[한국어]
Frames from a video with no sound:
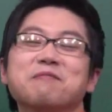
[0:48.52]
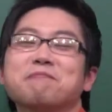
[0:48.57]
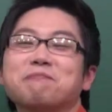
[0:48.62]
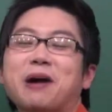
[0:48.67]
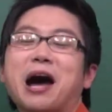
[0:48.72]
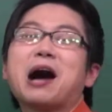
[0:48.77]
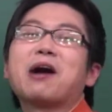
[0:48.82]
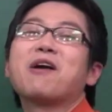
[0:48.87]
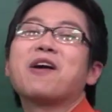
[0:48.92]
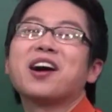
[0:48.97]

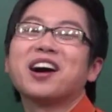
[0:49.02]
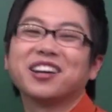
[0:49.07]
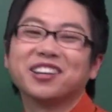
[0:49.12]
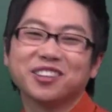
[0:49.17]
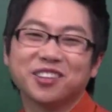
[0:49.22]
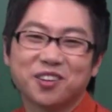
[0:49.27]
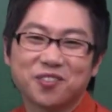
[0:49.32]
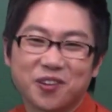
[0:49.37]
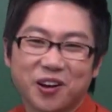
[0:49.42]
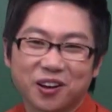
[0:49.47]

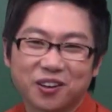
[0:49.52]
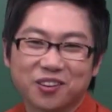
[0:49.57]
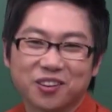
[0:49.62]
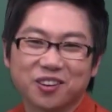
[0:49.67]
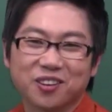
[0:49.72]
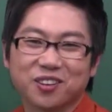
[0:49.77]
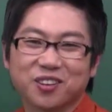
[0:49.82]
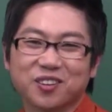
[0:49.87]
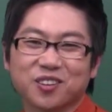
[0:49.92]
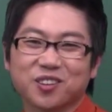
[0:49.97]
방황하는 거 막
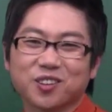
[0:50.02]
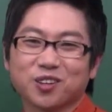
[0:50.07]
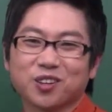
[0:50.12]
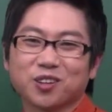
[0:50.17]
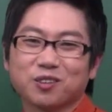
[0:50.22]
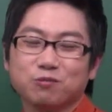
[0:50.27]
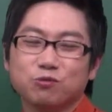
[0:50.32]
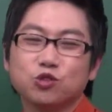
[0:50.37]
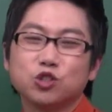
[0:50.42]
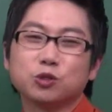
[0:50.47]

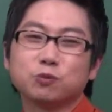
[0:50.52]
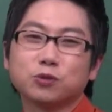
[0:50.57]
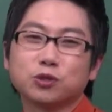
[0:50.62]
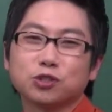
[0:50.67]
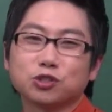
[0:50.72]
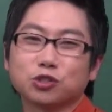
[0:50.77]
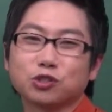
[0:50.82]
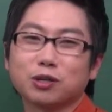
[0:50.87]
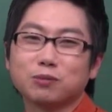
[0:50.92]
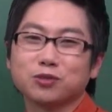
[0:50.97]

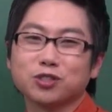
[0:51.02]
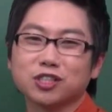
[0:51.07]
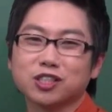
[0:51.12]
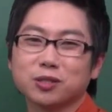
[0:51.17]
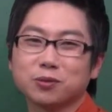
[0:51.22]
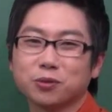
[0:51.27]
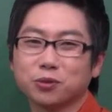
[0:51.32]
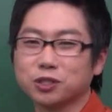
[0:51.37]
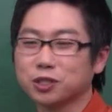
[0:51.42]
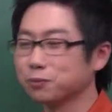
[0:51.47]
뮤직비디오 저도 한번
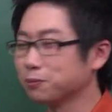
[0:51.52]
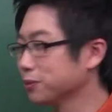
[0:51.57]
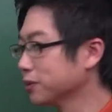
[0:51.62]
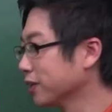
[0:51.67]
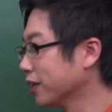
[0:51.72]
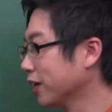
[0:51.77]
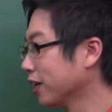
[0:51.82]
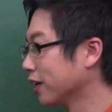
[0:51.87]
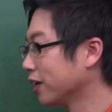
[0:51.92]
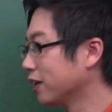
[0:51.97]
찍어보고
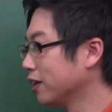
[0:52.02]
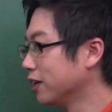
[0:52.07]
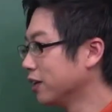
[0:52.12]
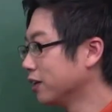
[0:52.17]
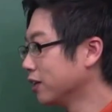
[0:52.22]
싶은데